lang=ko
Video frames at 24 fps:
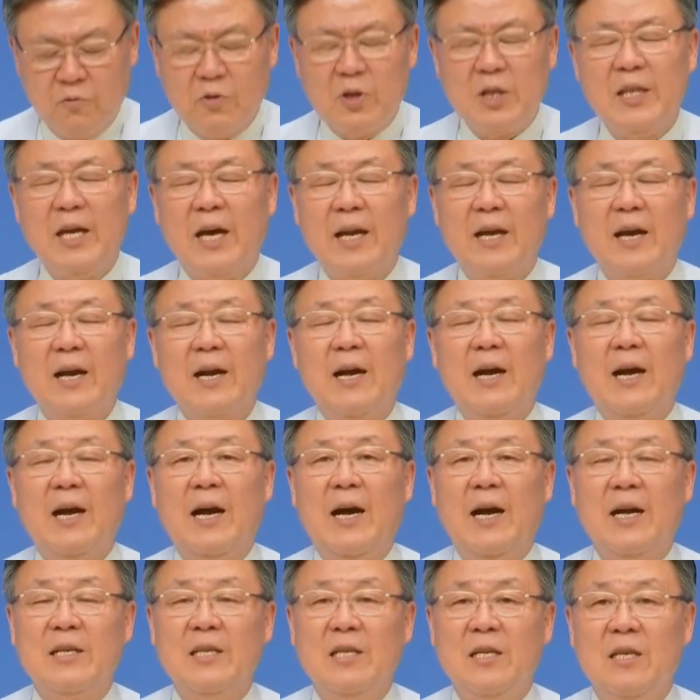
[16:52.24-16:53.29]
우리나라가
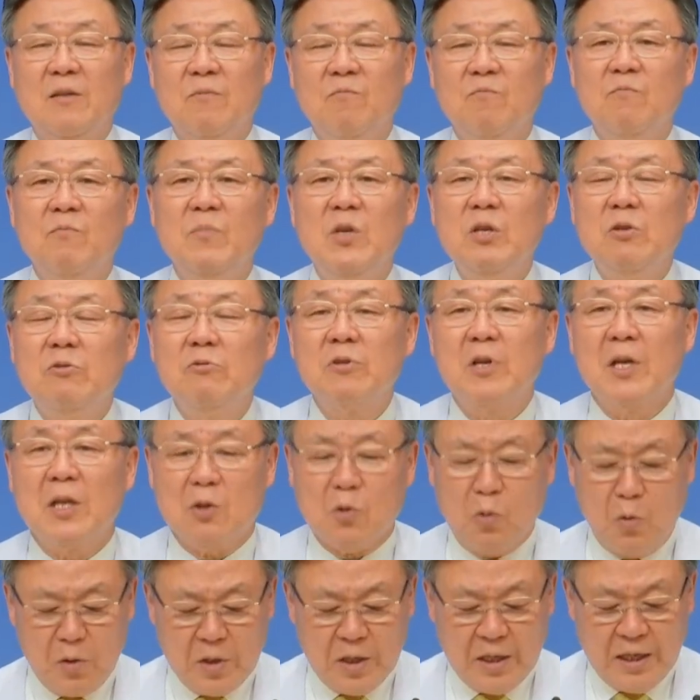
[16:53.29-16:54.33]
아닌
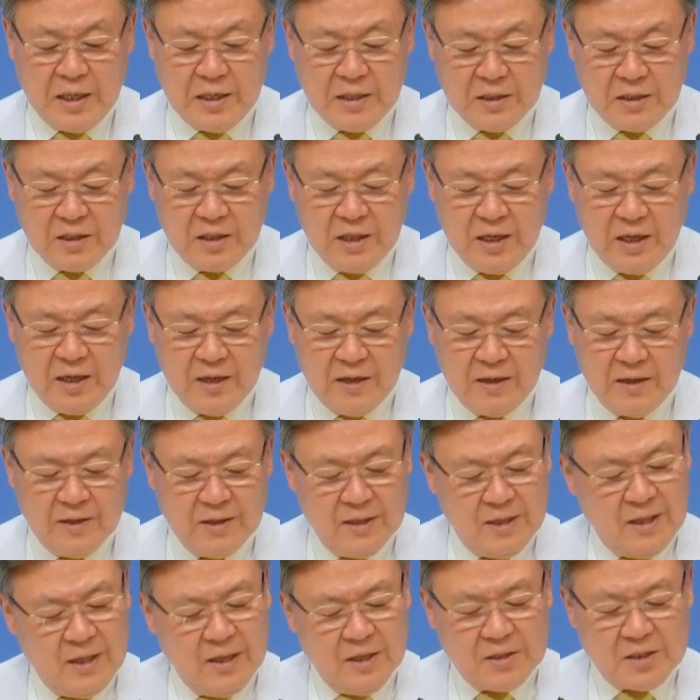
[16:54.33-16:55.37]
미국의 통계인데
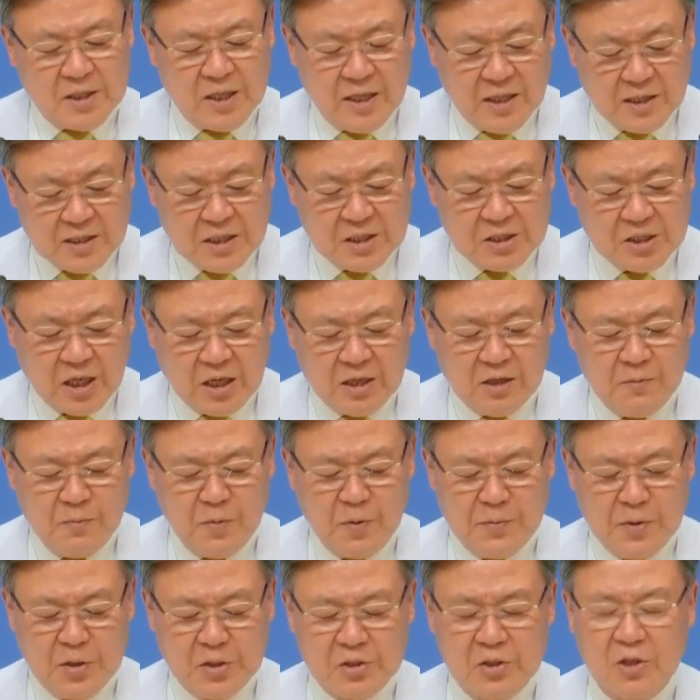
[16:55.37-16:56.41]
제가 기사를
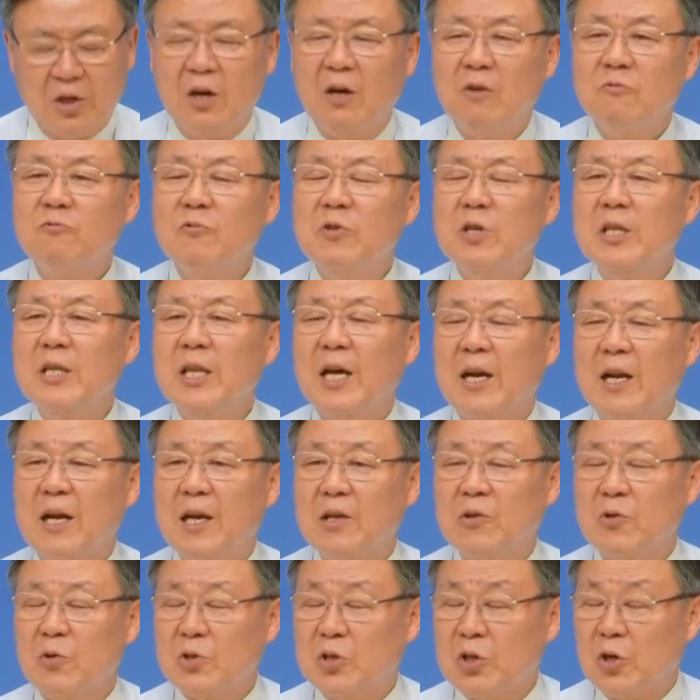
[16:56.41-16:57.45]
보면서
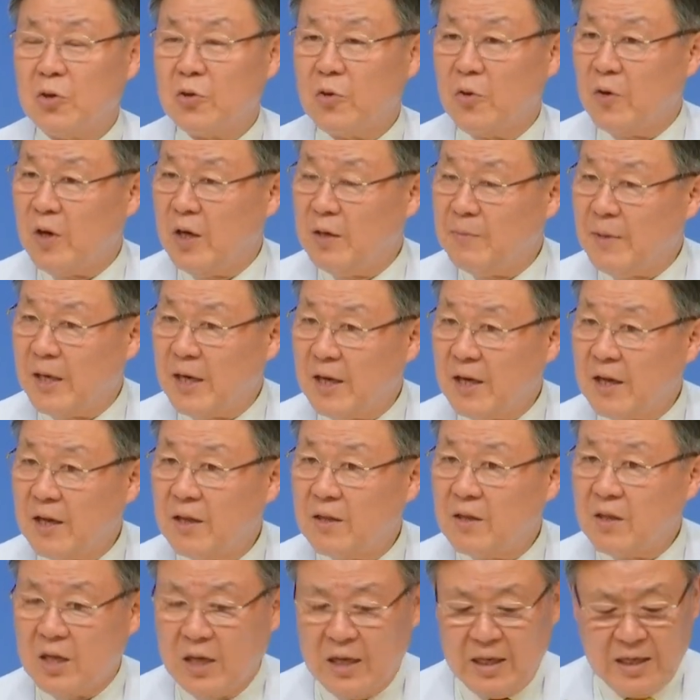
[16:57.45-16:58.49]
우리나라에도 적용할
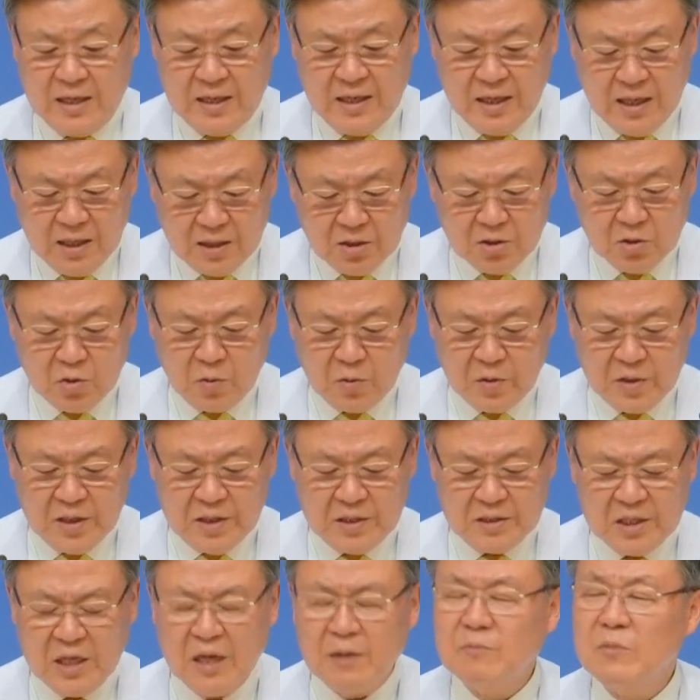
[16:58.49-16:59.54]
만하겠다 하는
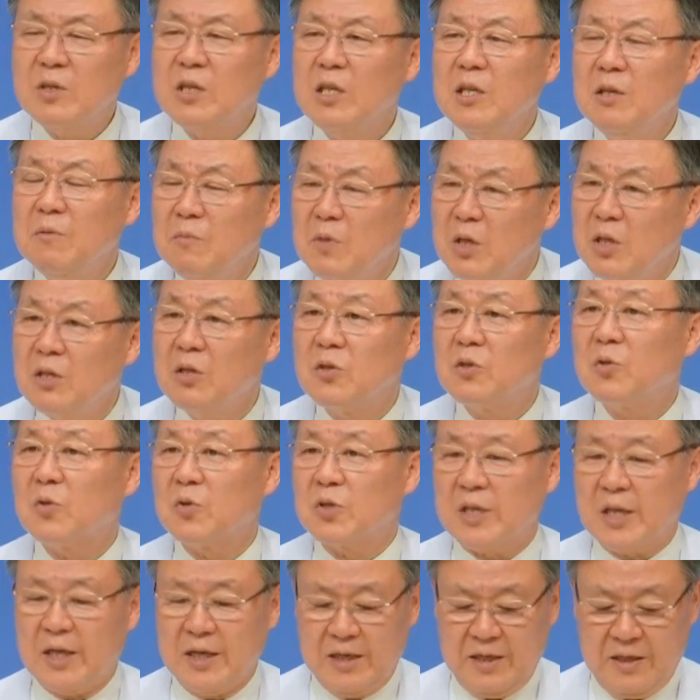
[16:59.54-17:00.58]
통계 참 의미 있는
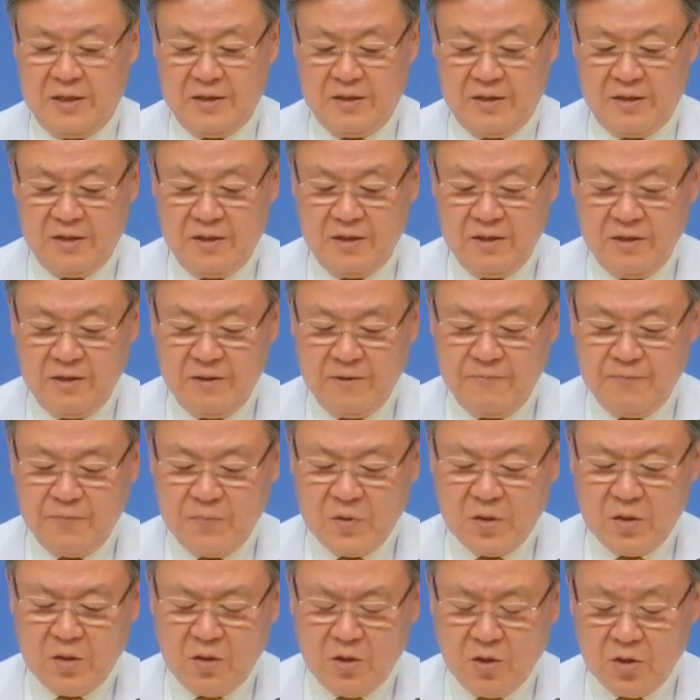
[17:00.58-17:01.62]
조사예요.
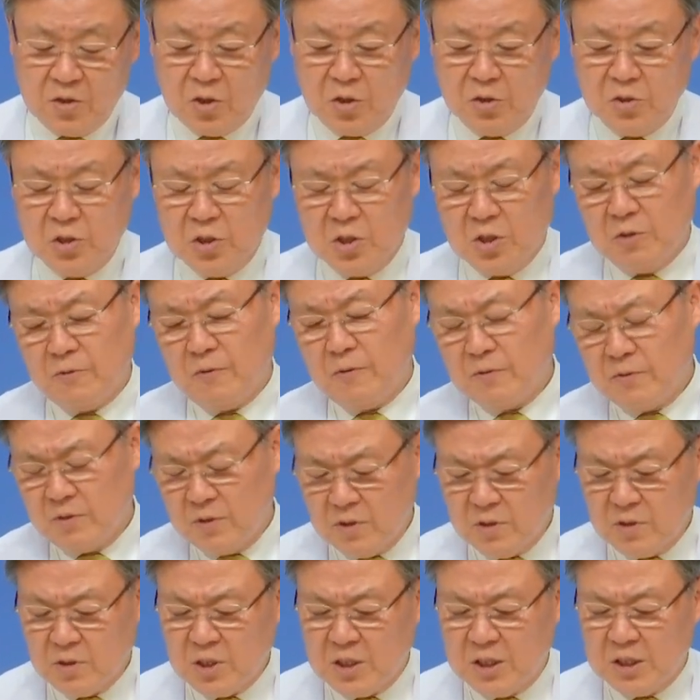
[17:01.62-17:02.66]
어떤
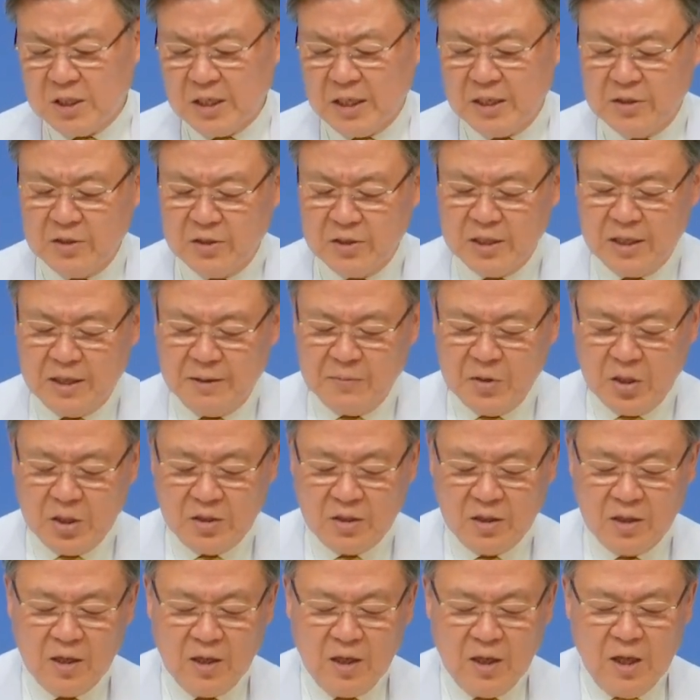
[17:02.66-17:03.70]

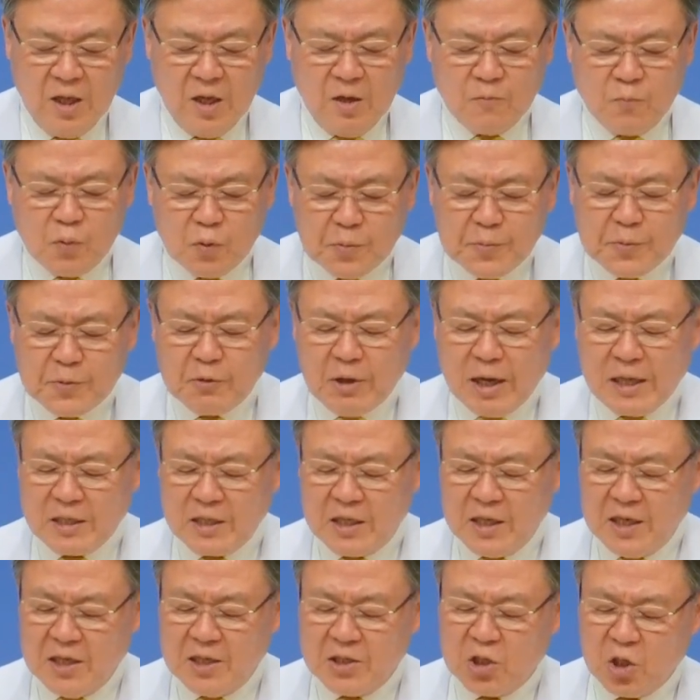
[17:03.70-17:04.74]
기사였냐면 부부
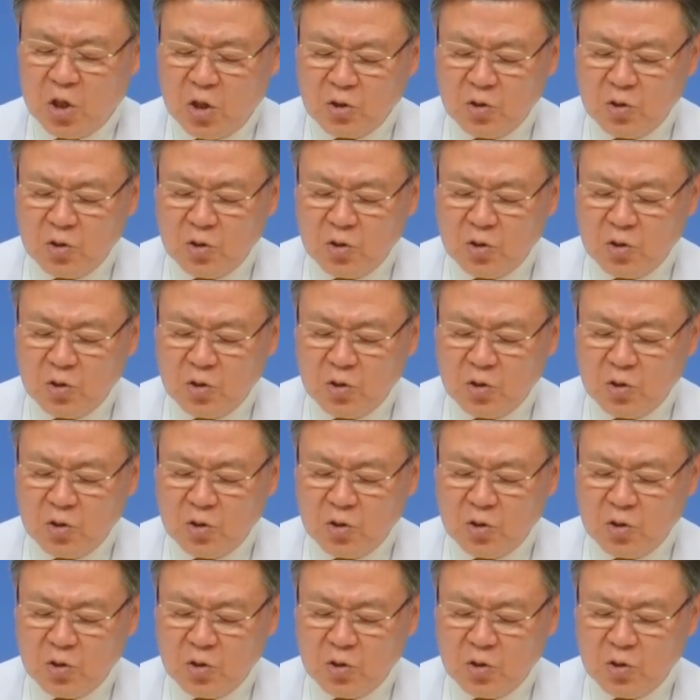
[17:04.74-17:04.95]
관계의